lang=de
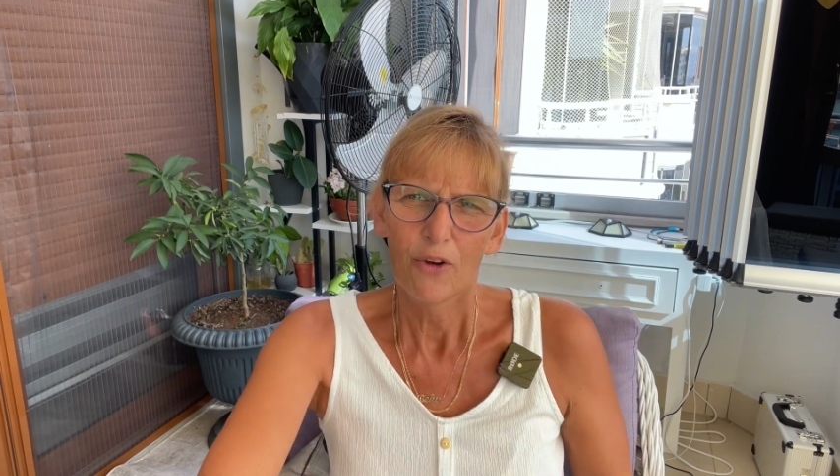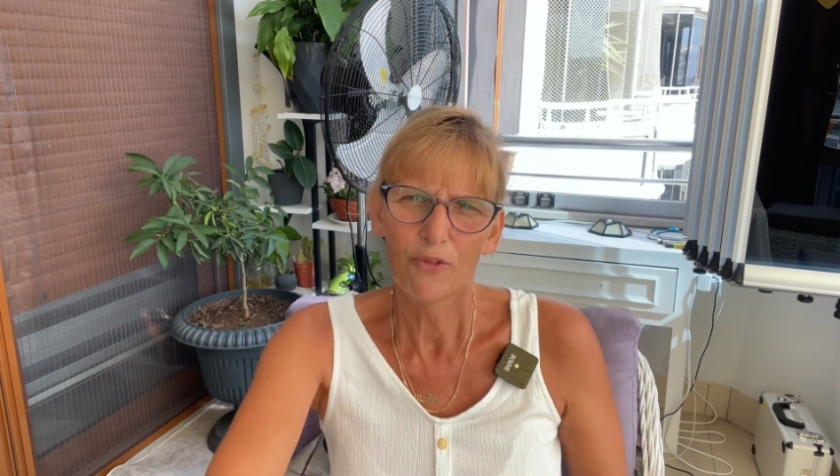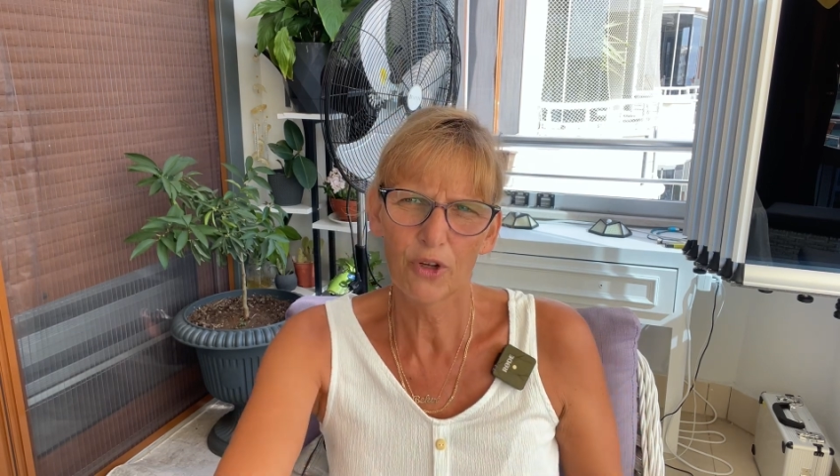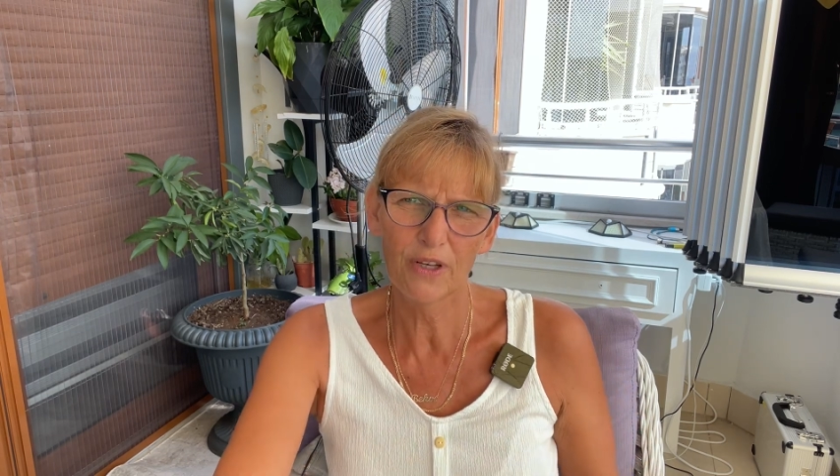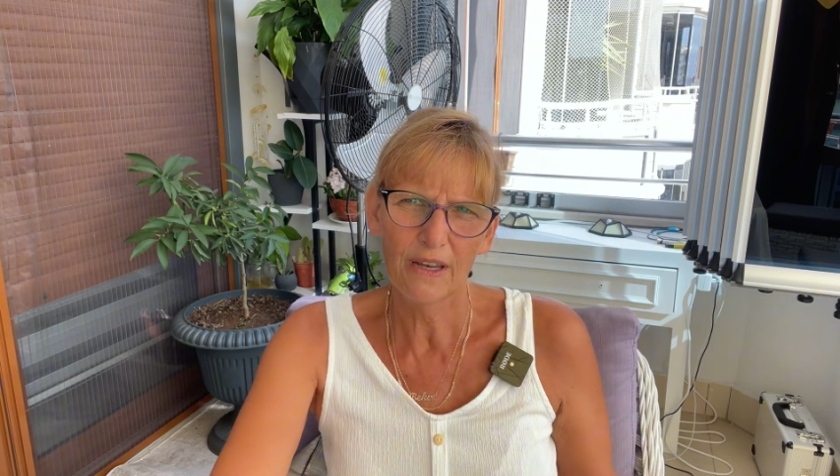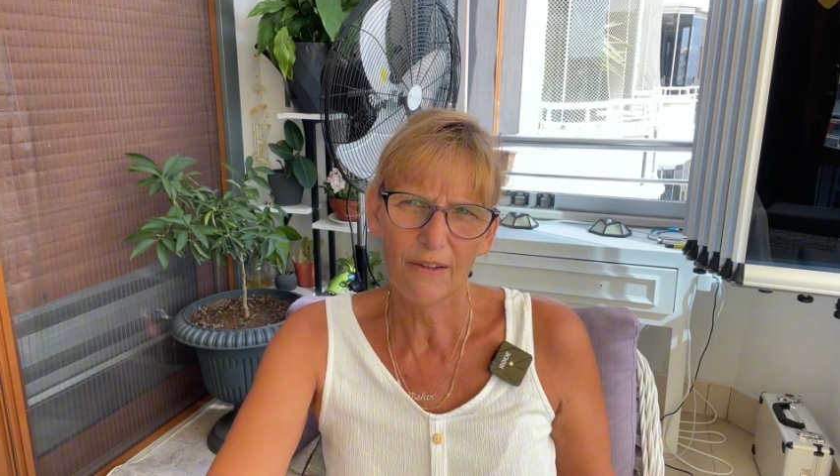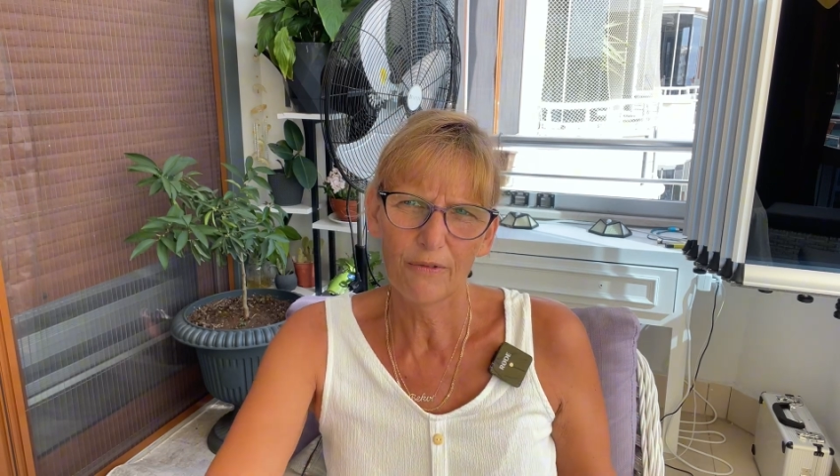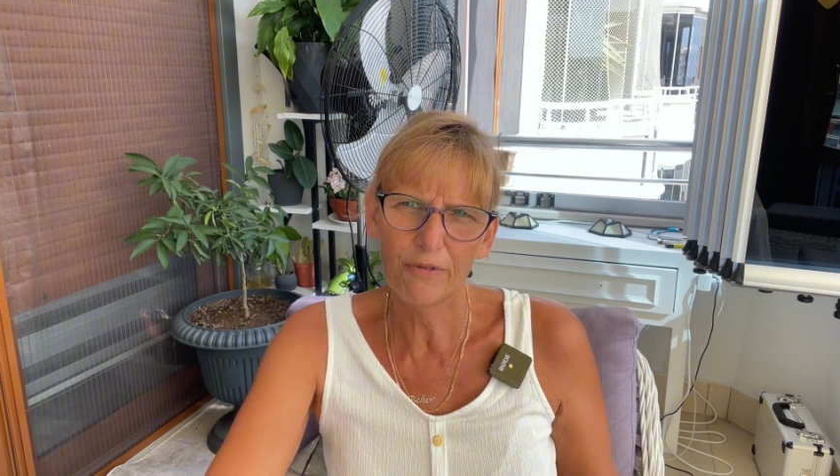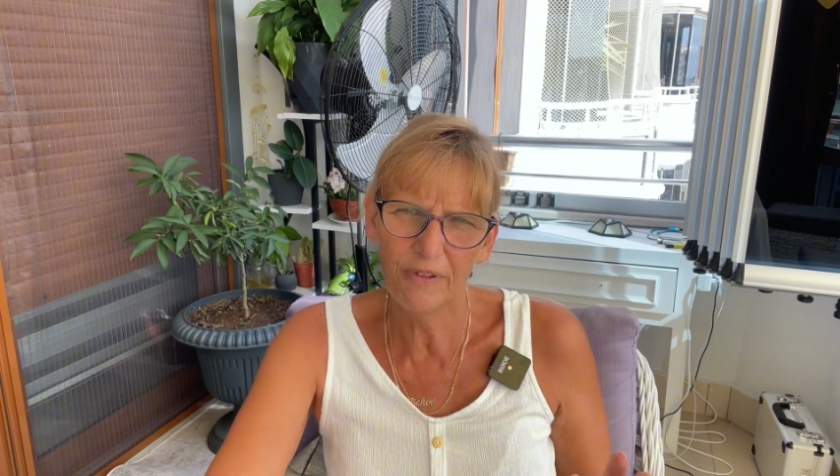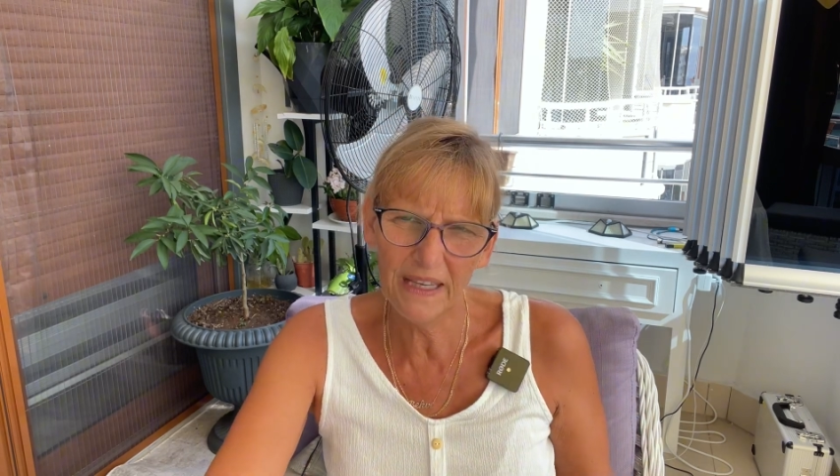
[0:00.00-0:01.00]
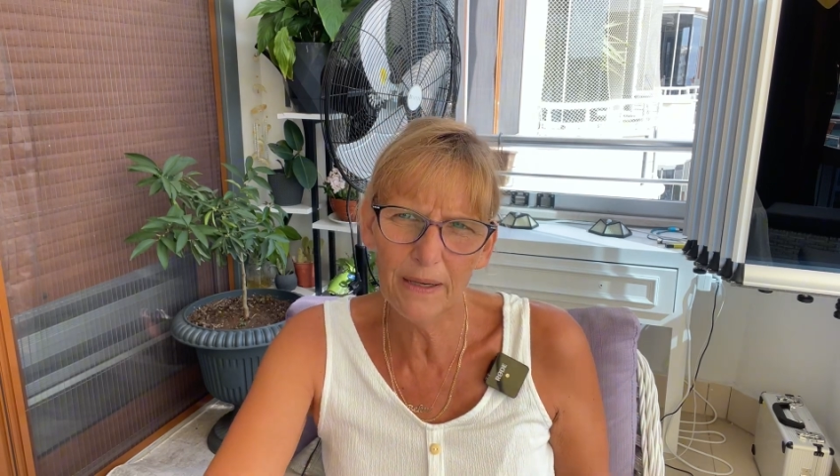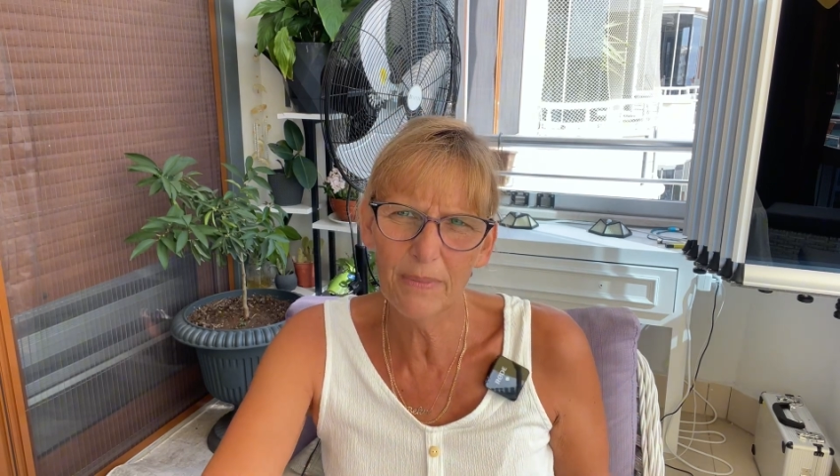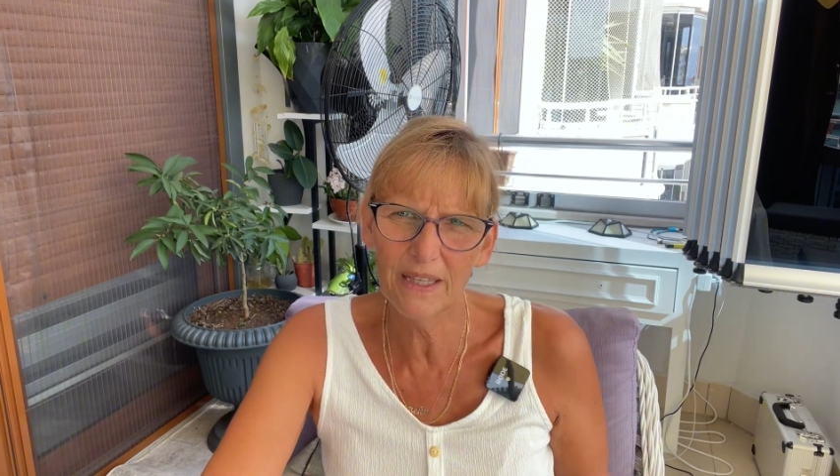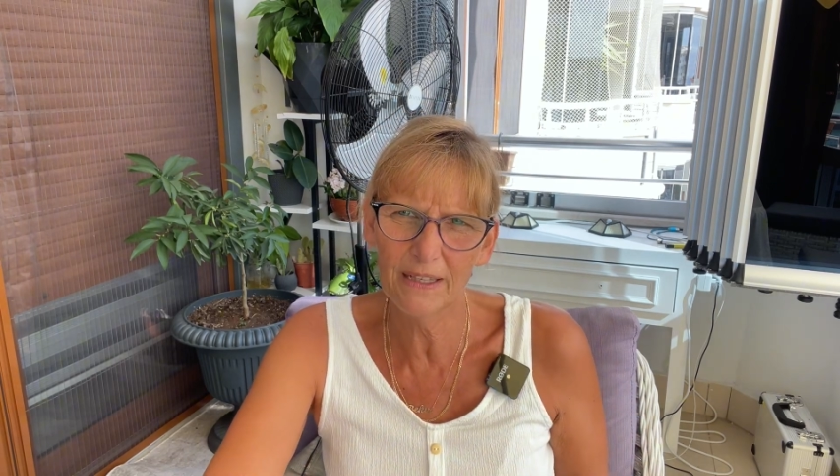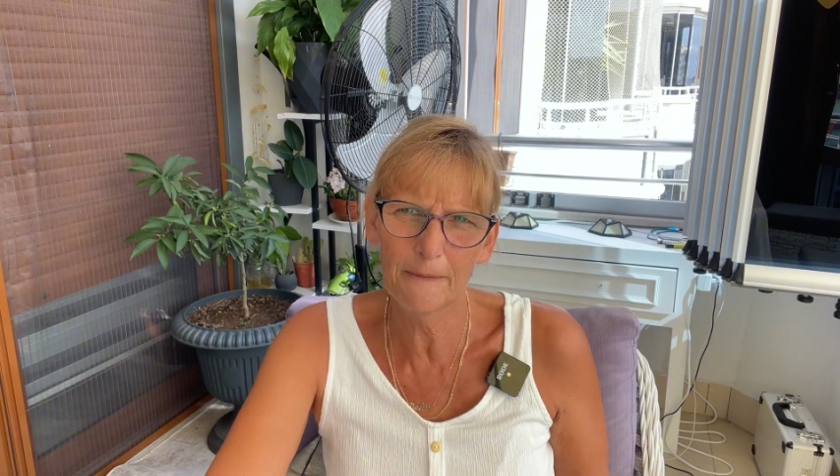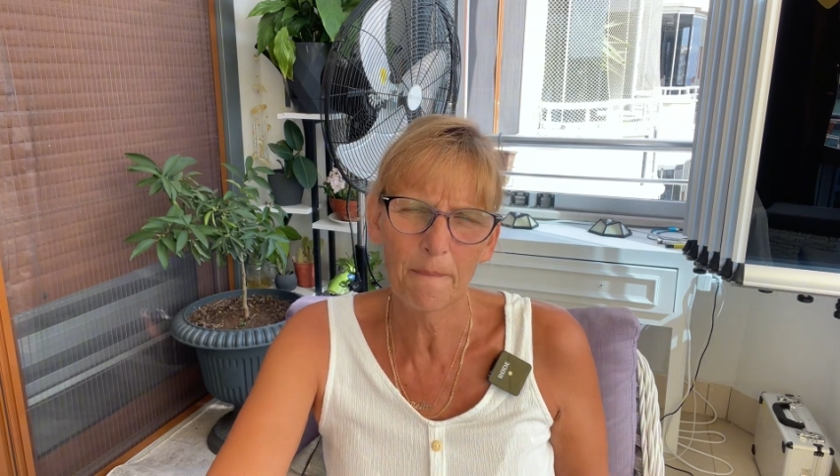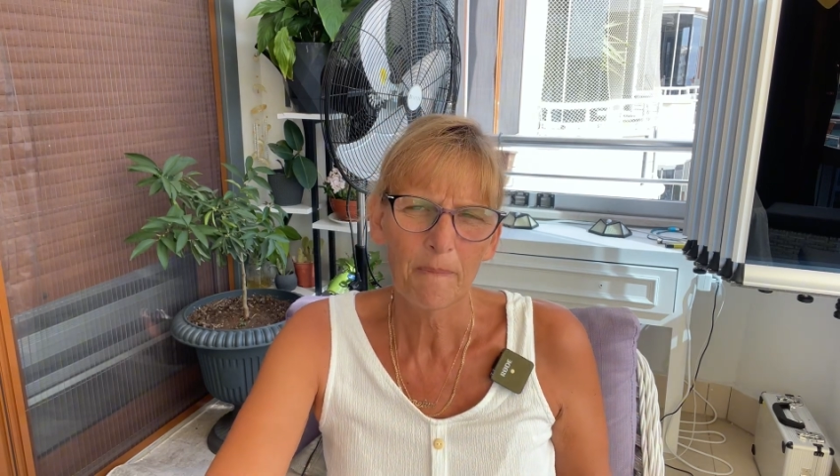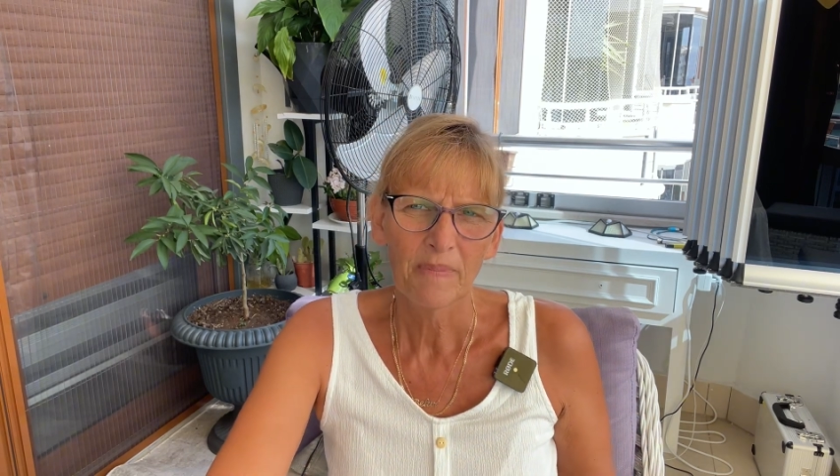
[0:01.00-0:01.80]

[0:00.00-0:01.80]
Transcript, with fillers: von Firmen,